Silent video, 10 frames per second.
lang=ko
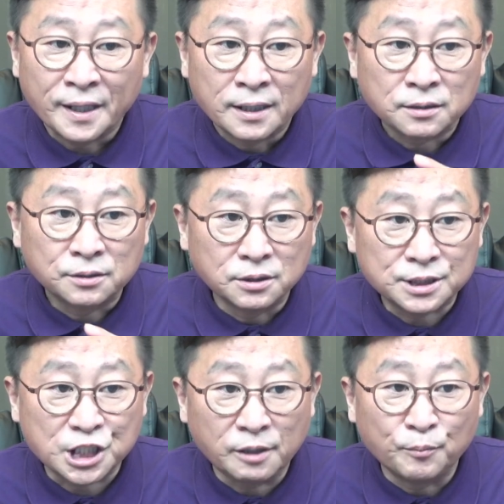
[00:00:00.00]
그
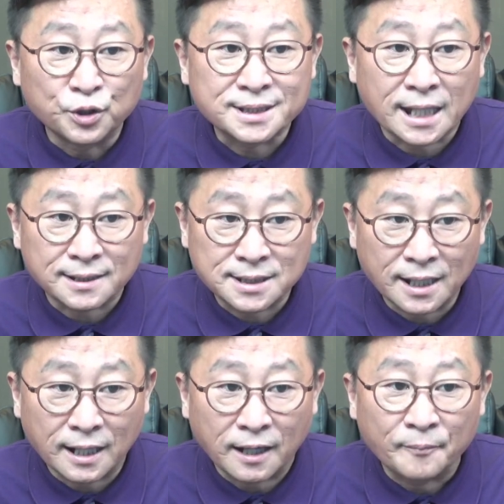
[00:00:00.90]
질문
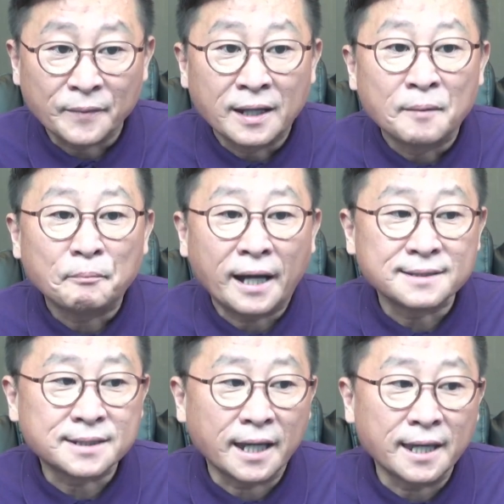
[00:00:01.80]
자체가
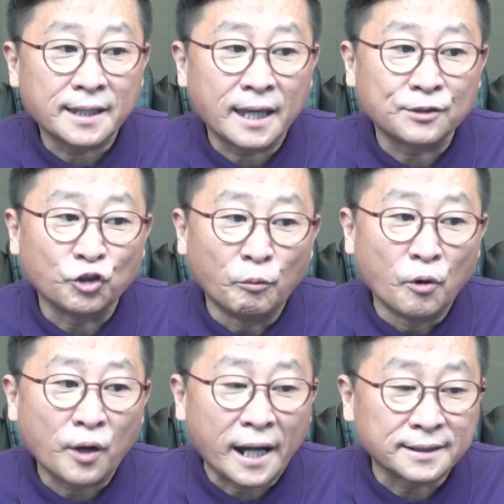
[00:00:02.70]
판사에게
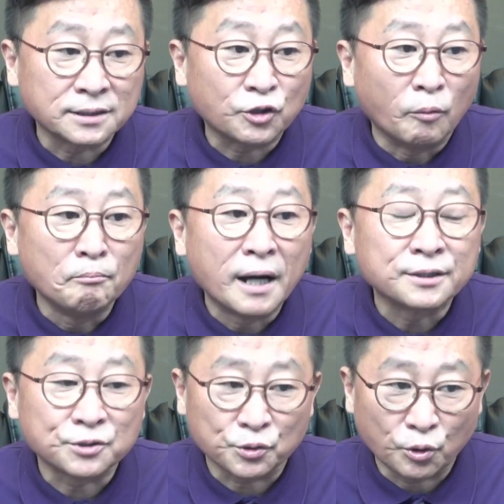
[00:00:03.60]
넘어가는
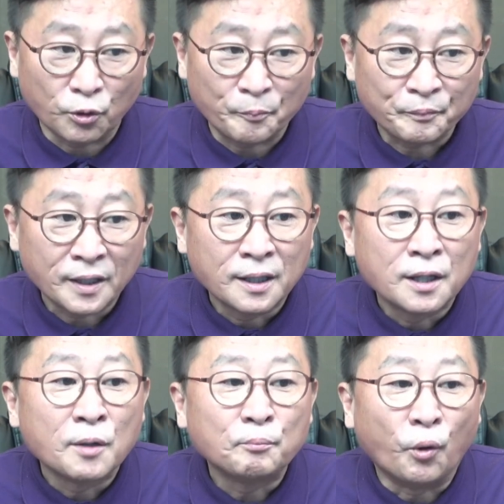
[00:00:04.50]
것만으로도
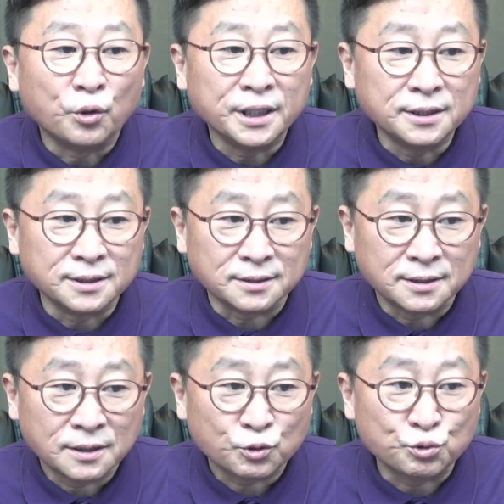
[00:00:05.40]
본인은
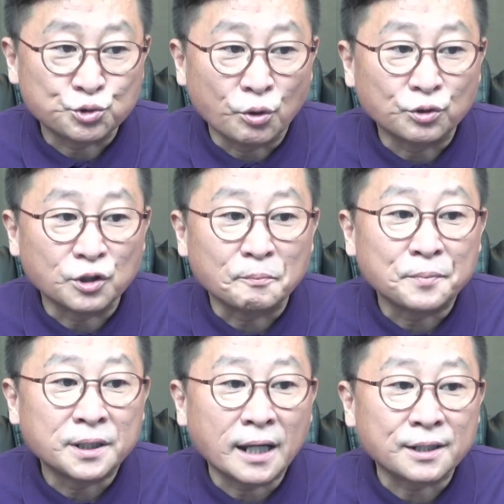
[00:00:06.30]
구속을
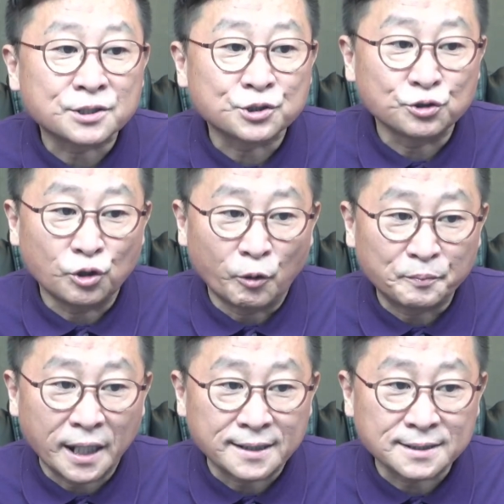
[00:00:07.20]
피할 수
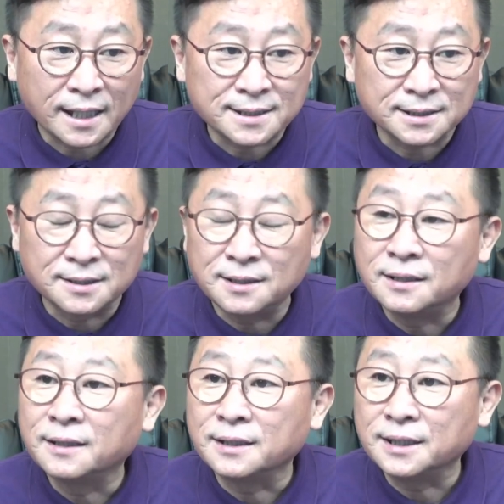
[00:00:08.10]
없다는 사실을
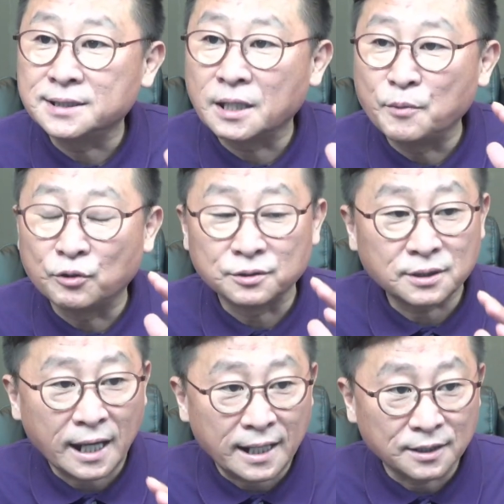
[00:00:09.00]
이재명은
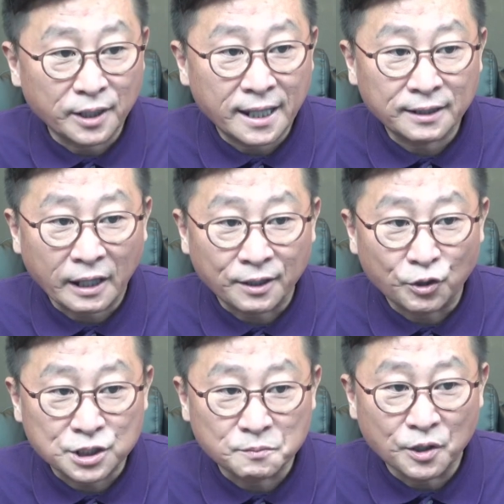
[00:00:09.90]
알게 된
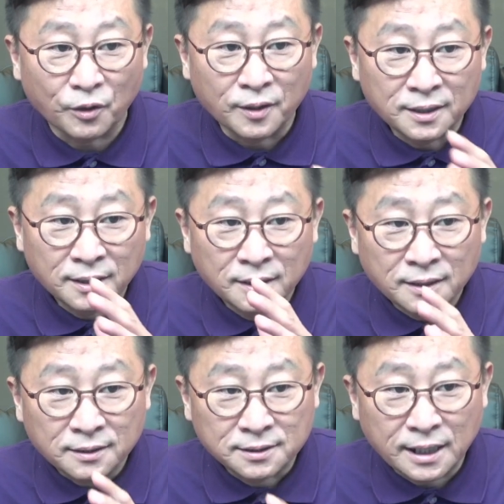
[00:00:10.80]
것이며
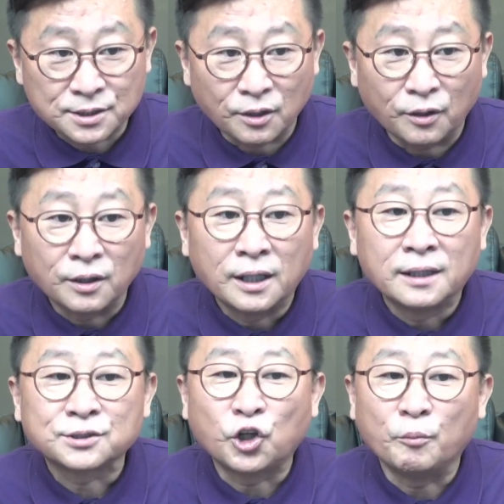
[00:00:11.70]
그래서
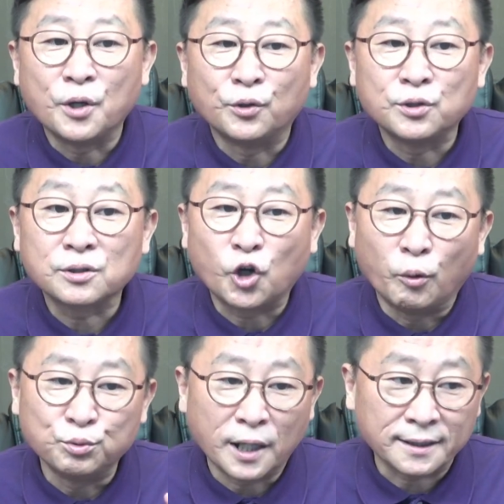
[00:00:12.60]
서명을
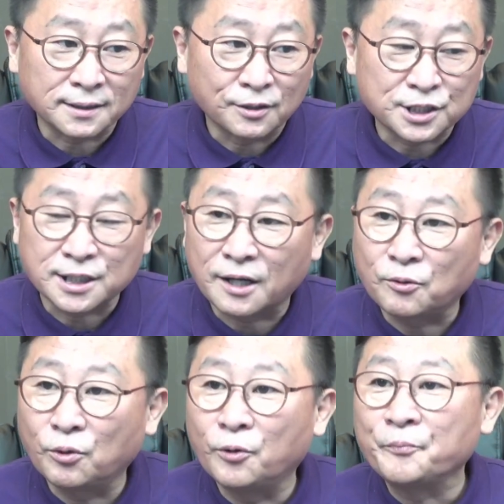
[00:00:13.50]
거부한
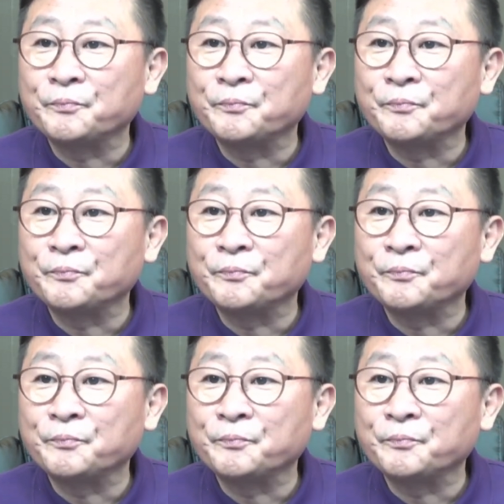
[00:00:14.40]
것이라고